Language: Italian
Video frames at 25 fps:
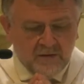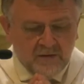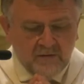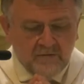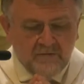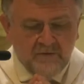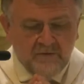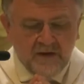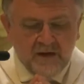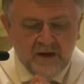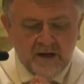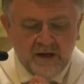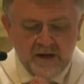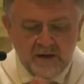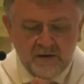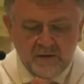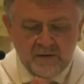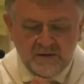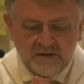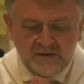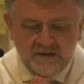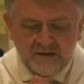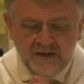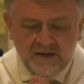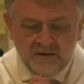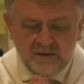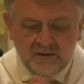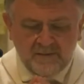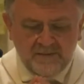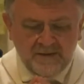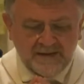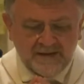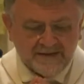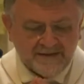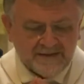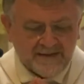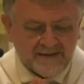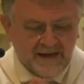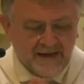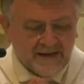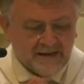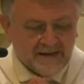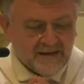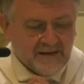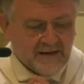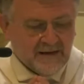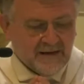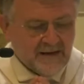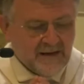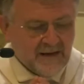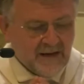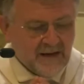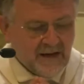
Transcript: finché non siano passati